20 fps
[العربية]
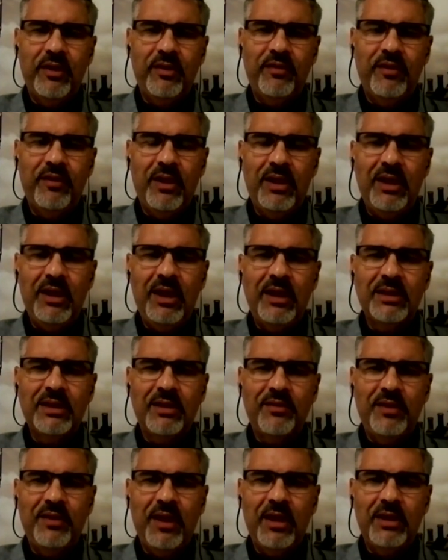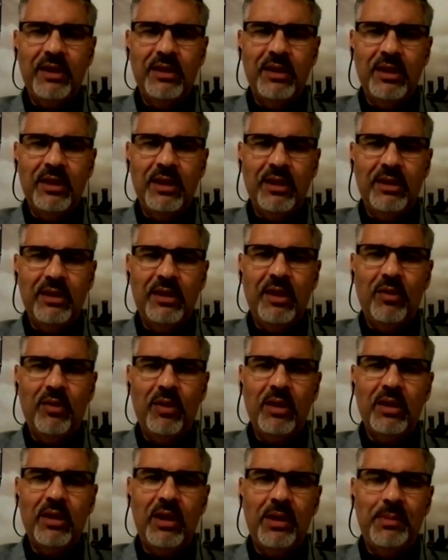فللاسف يعني ده ده
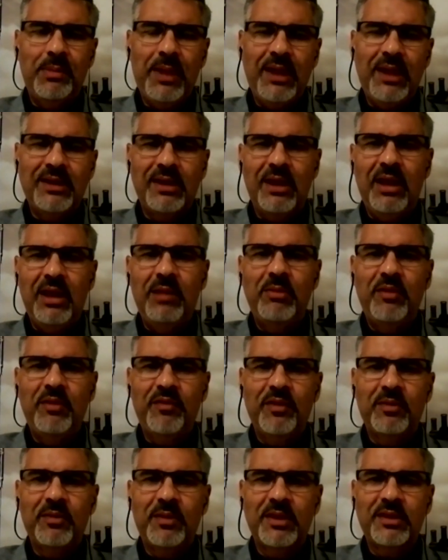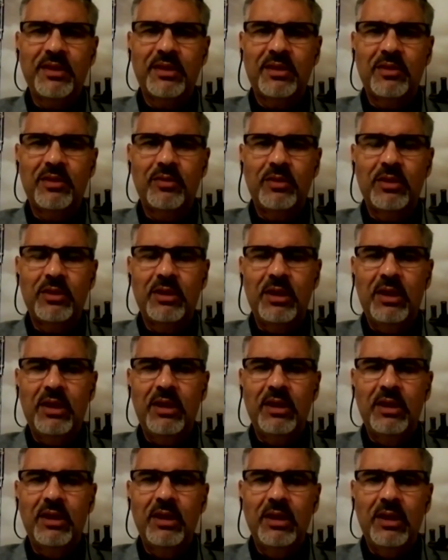واقع البحث العلمي في مصر
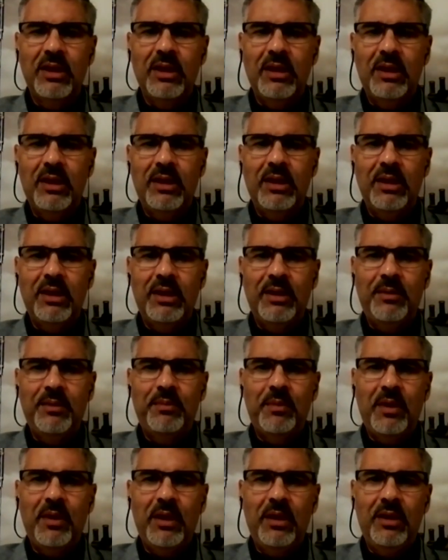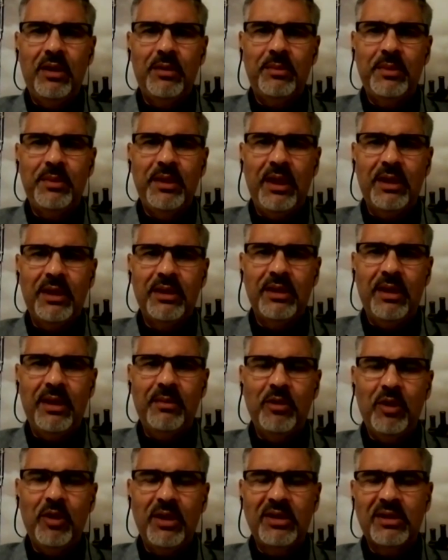وده آه، يعني ده
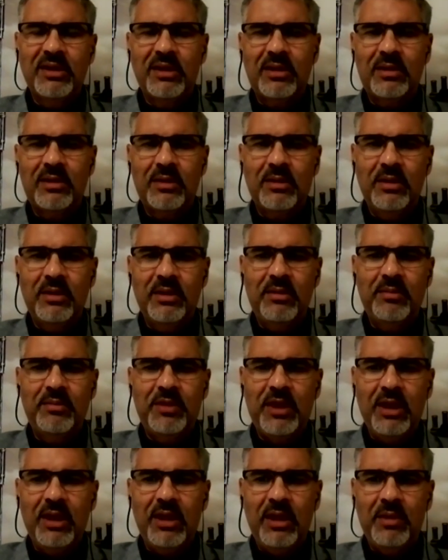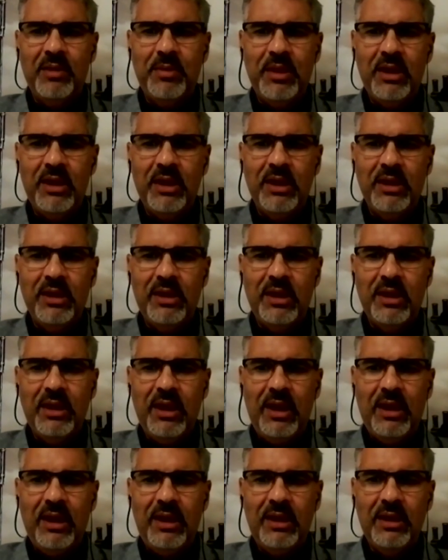بيؤثر بشكل كبير جدا
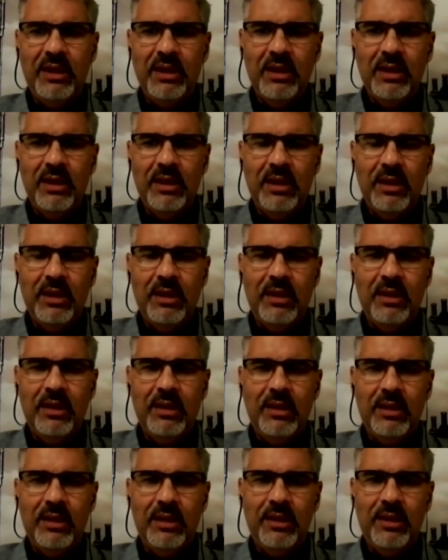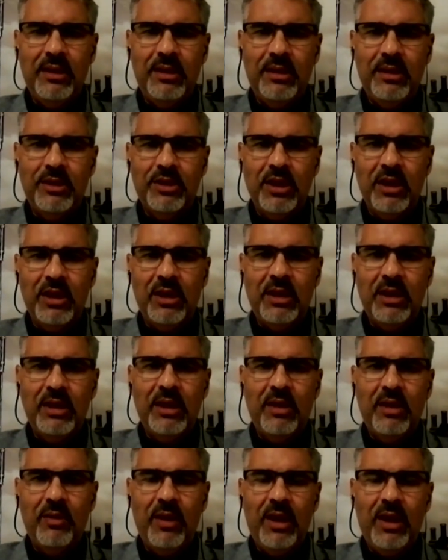على آه،
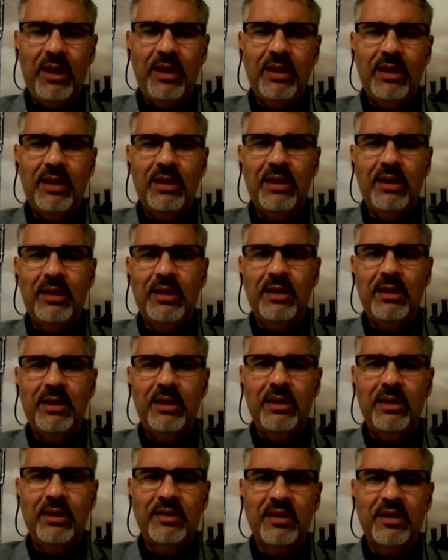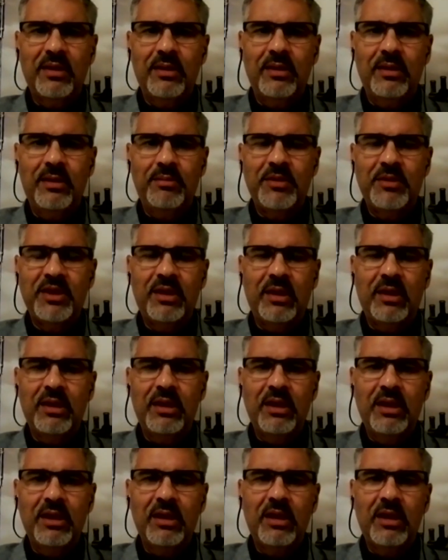شكلنا وعلى آه،
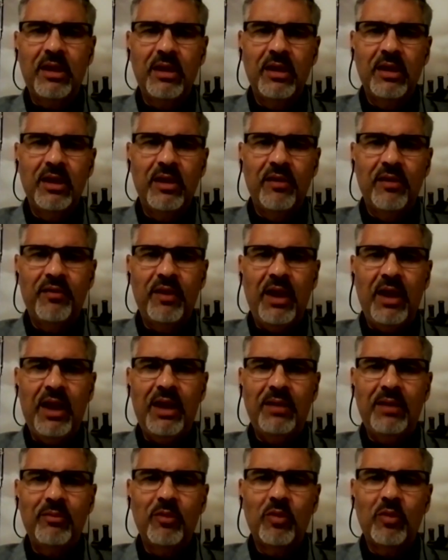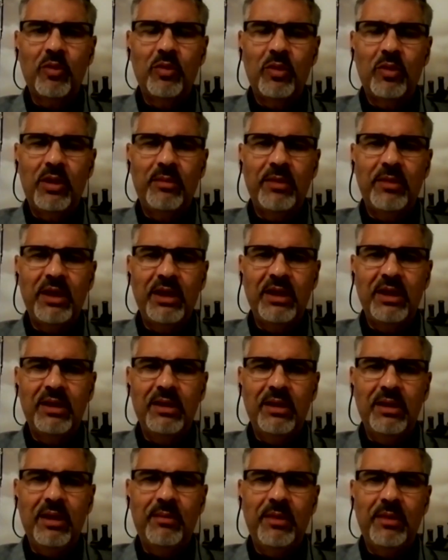مصداقيتنا في العالم كله لما يجي
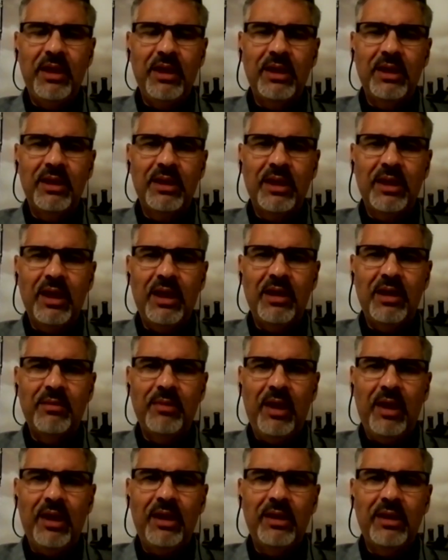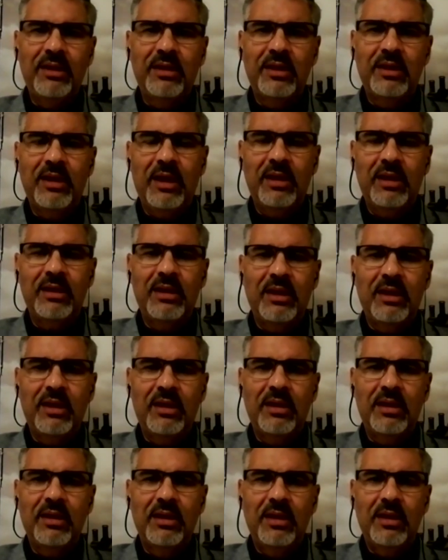لما نيجي نتكلم على اننا
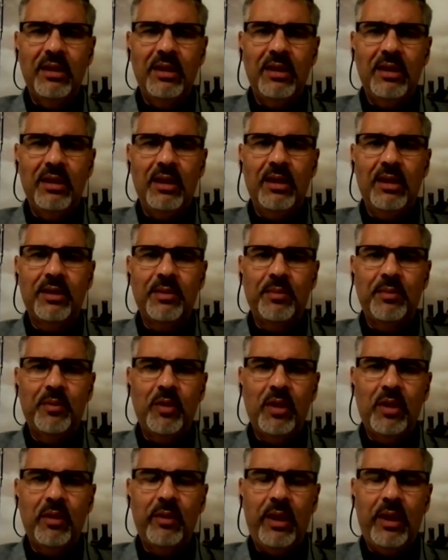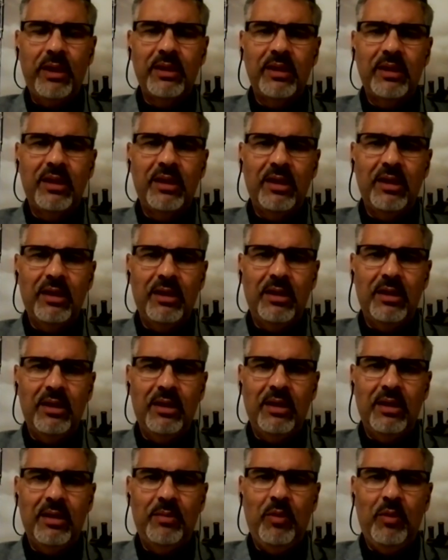عندنا اطباء
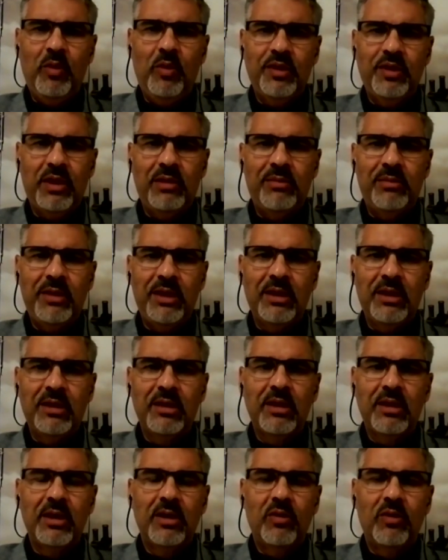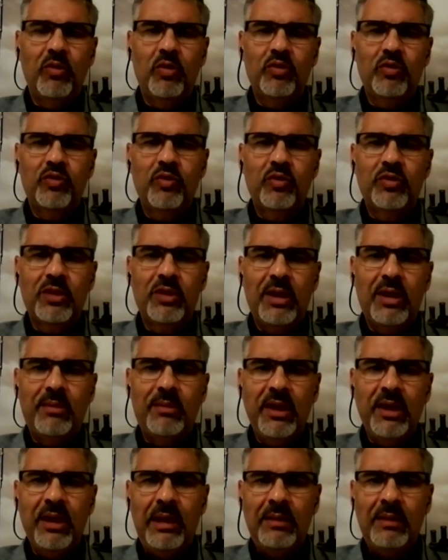وعندنا بحوث علميه وخصوصا
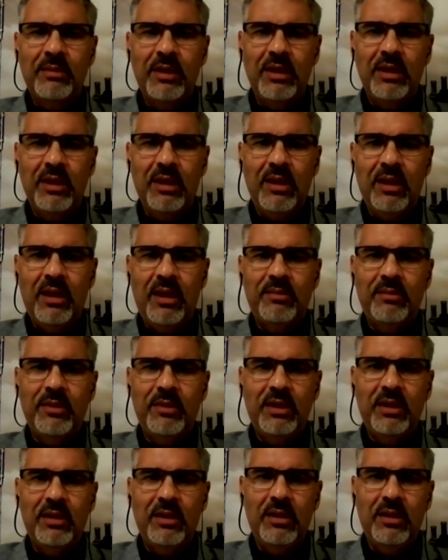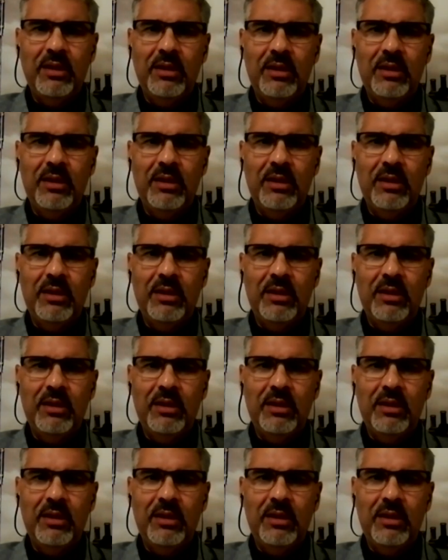لما الكلام ده يطلع من